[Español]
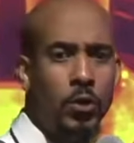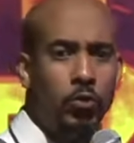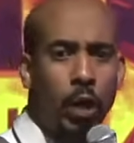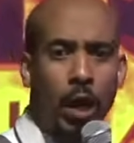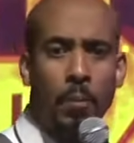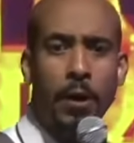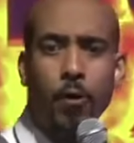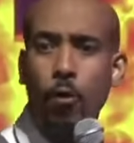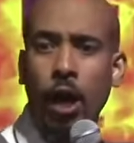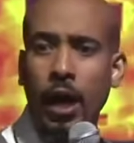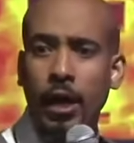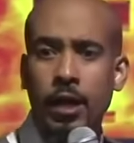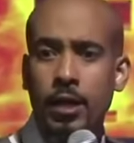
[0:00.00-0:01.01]
Tal vez no
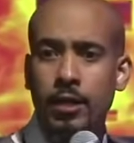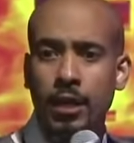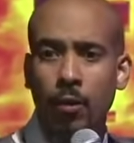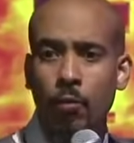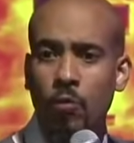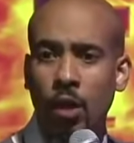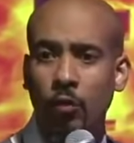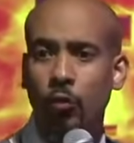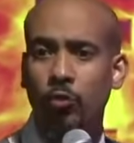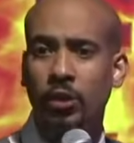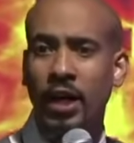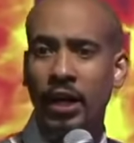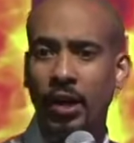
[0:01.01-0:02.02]
caíste en un
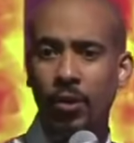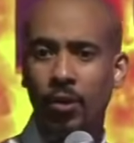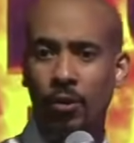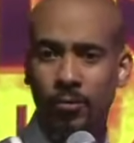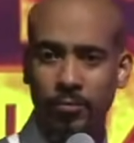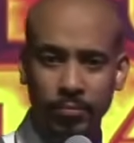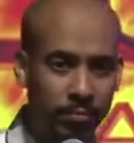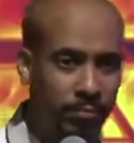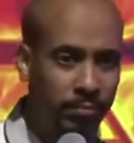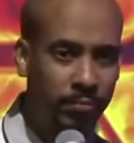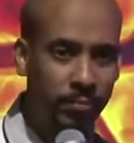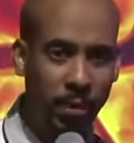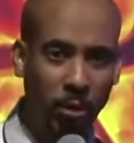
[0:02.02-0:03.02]
adulterio,
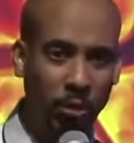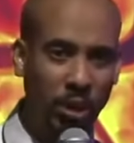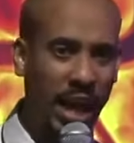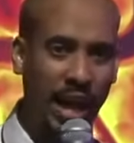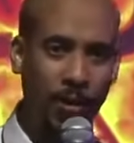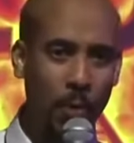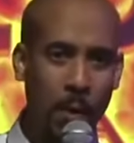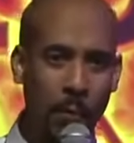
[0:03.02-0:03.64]
pero te agarró la